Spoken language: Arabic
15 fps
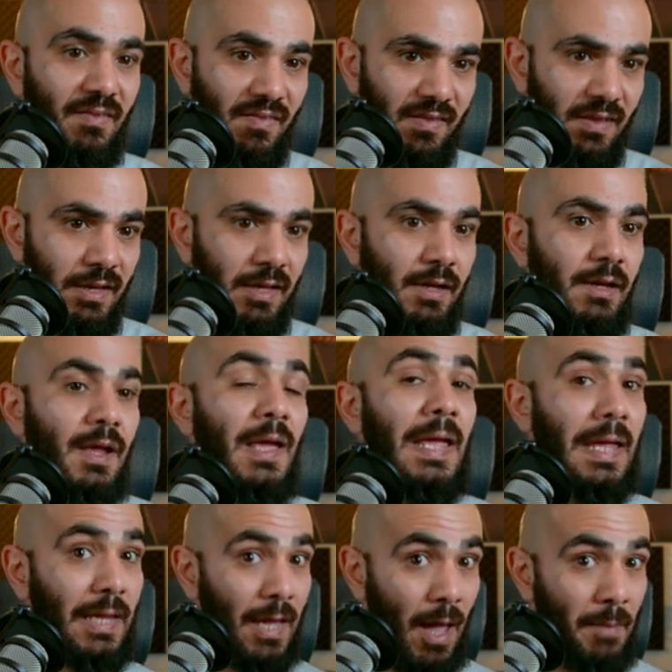سيل
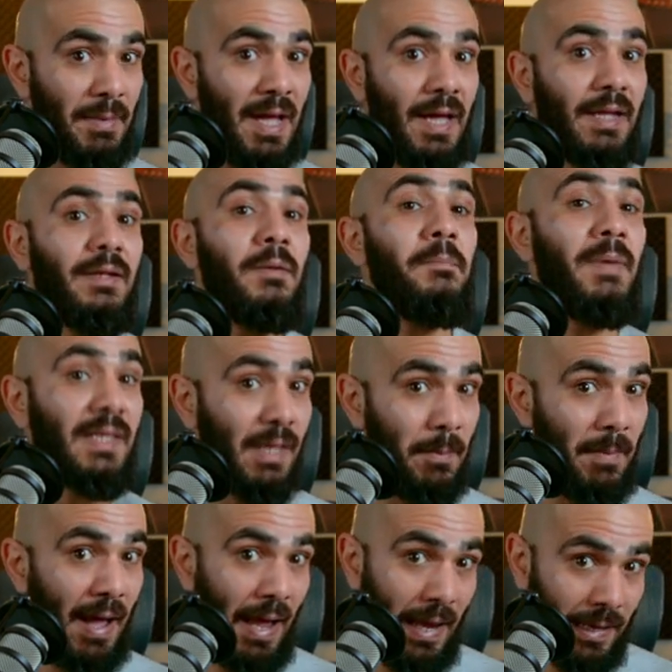كمان
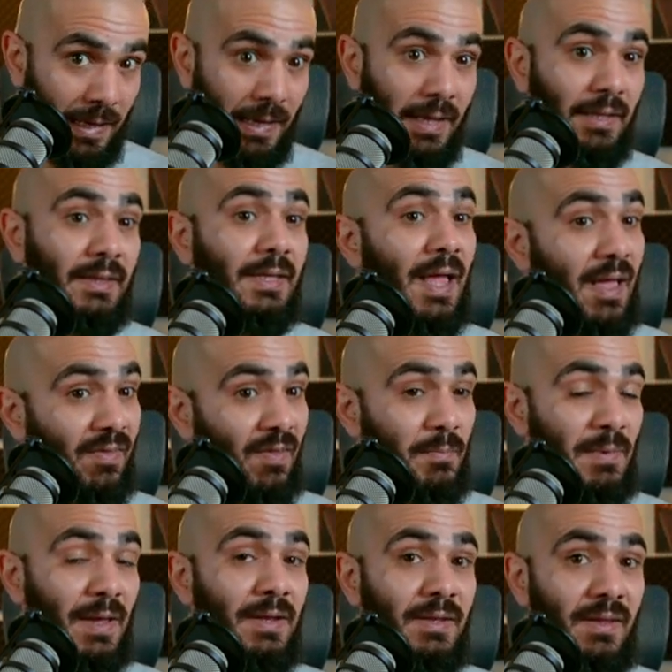مثل ما حكيت
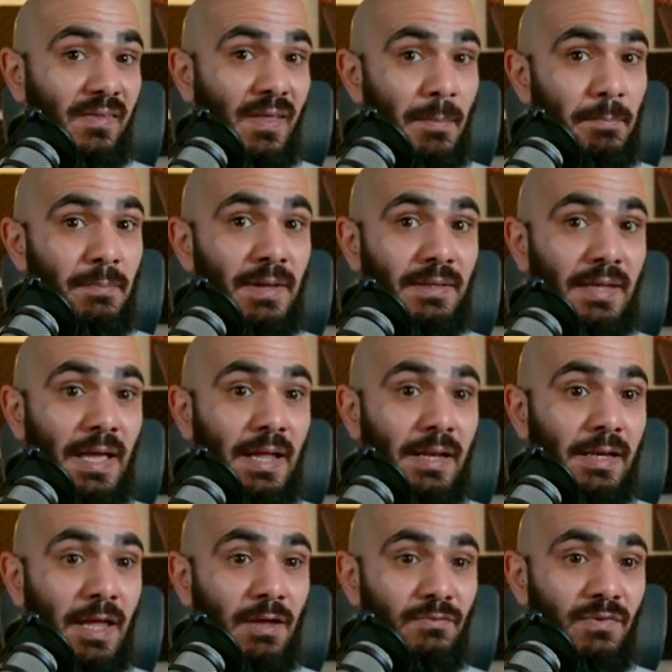لازم اني ثبت
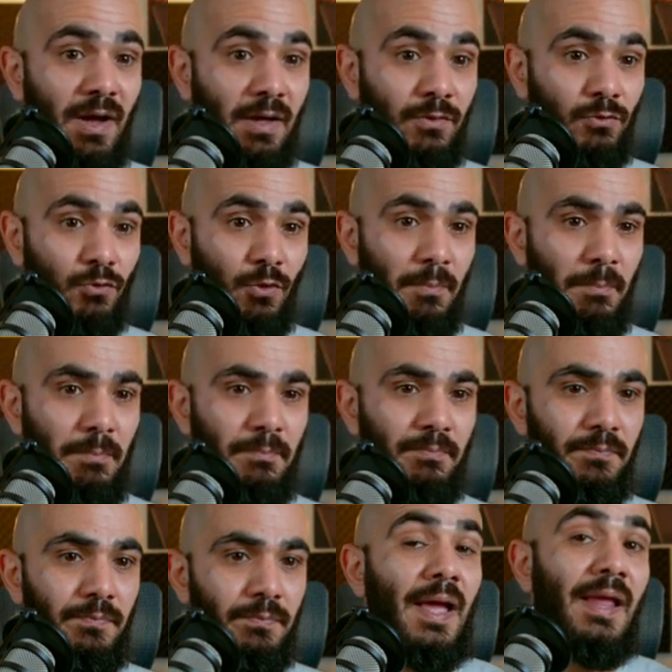الكيفانتوم
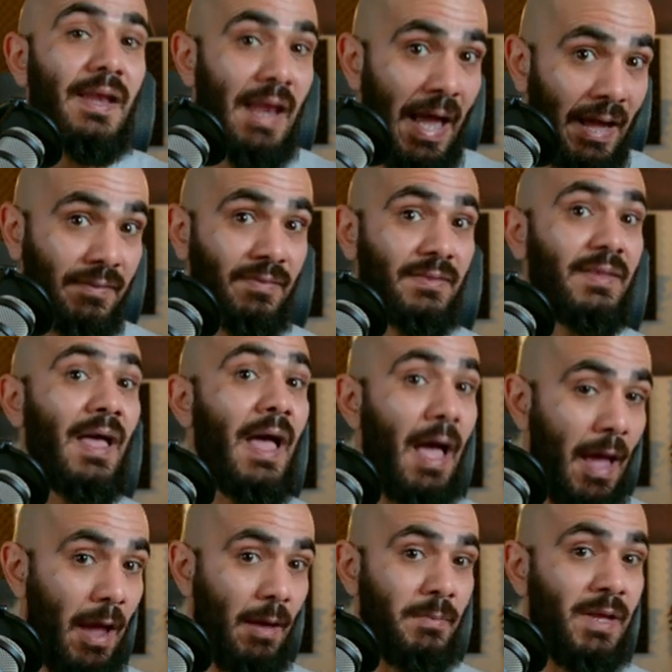لحتى
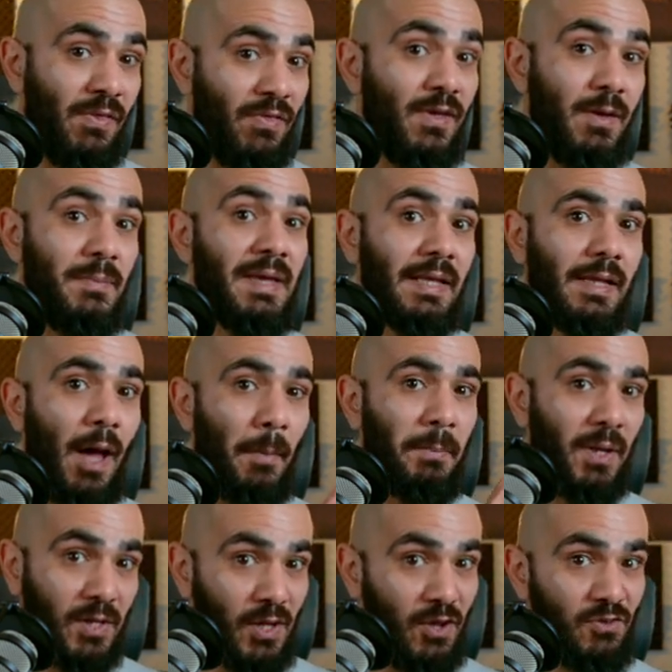اعمل ثيمينج
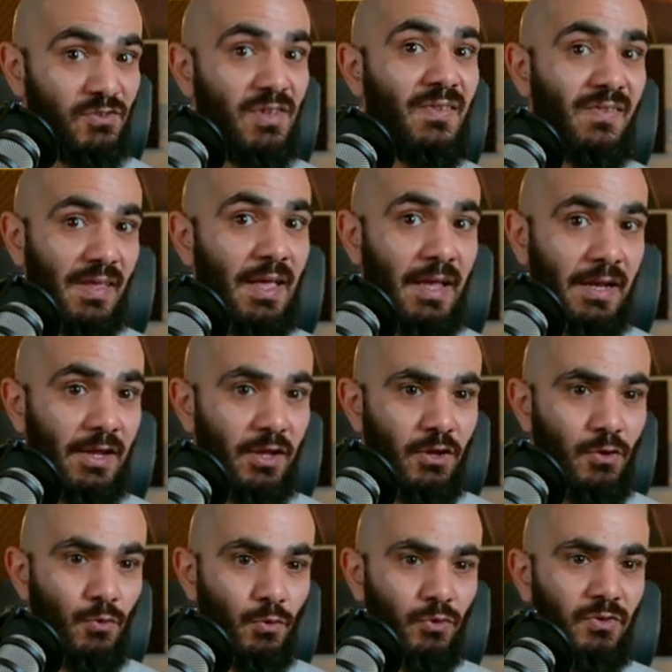لابليكيشنز
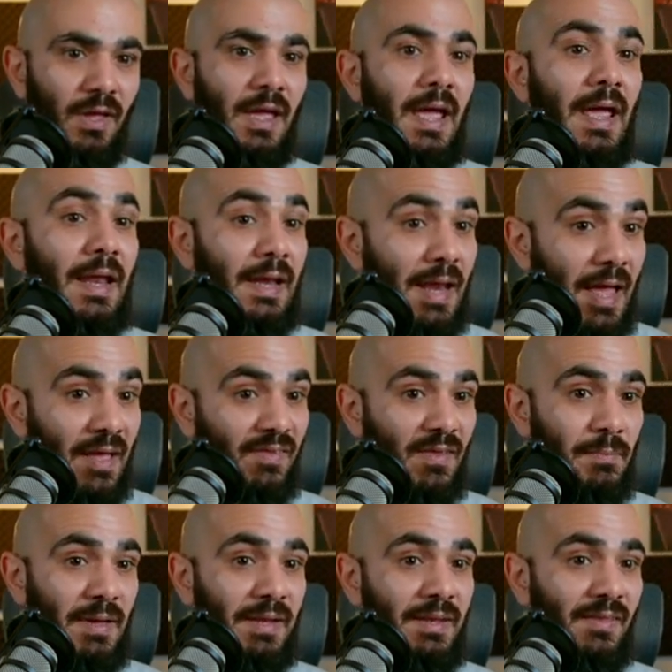الكيوت
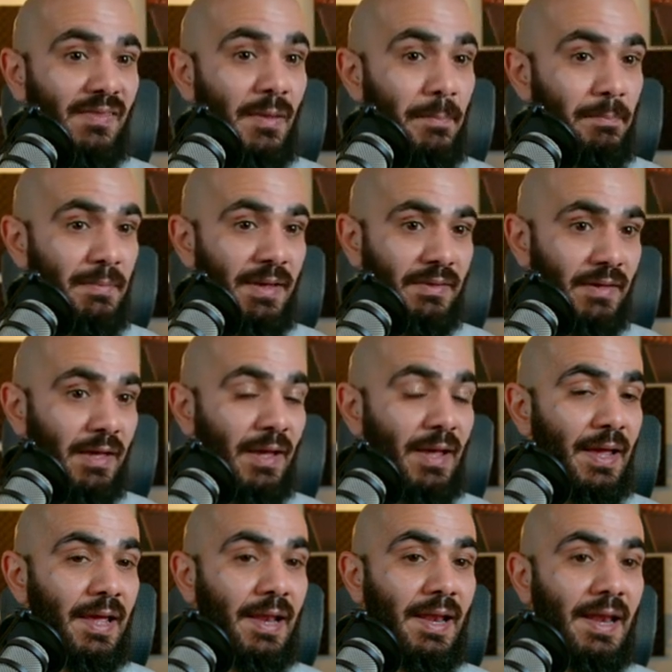لازم اني ثبت
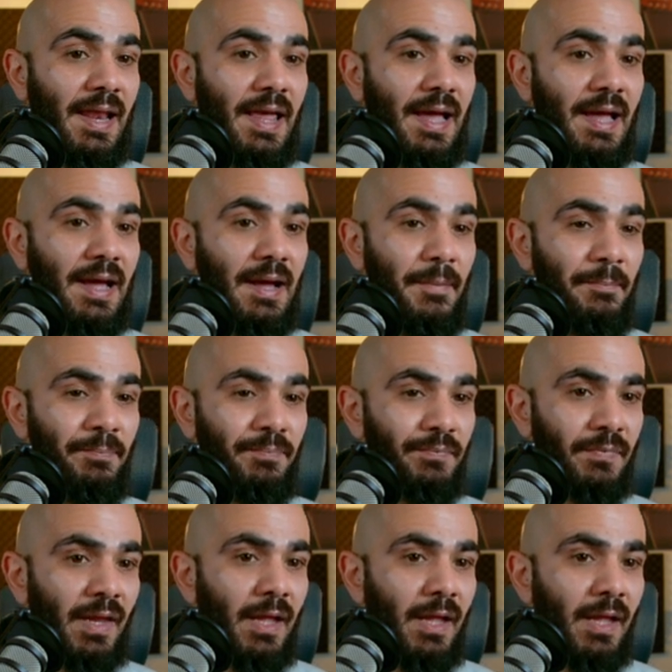ال